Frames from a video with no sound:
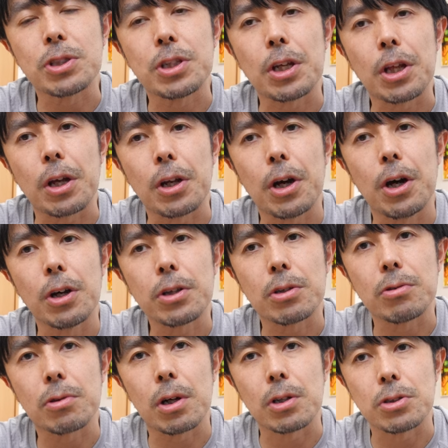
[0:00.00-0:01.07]
してたなーっ
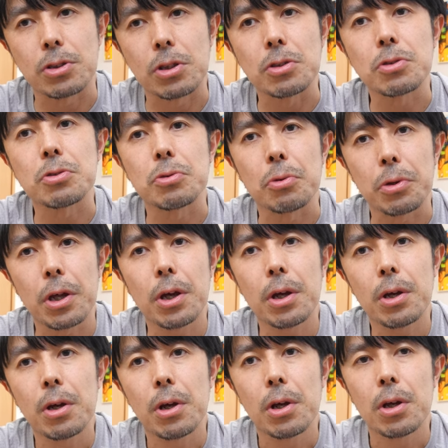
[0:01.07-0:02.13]
ていう感じなんですよ
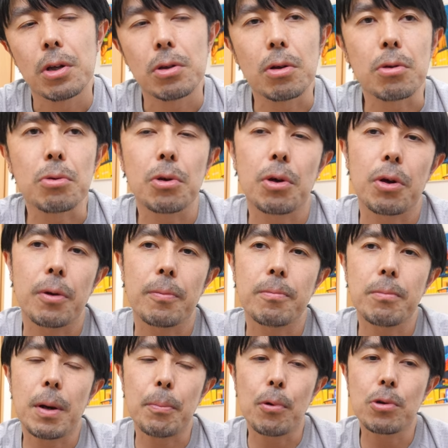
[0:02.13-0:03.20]
ね。なので、
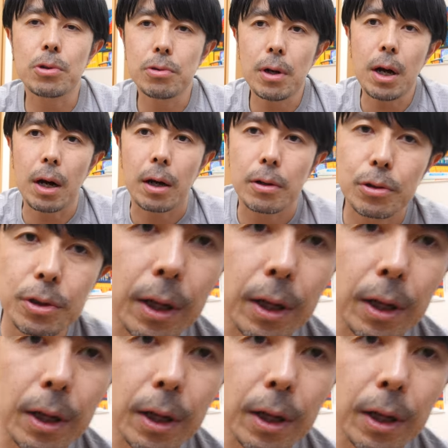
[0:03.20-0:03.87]
まあ僕は普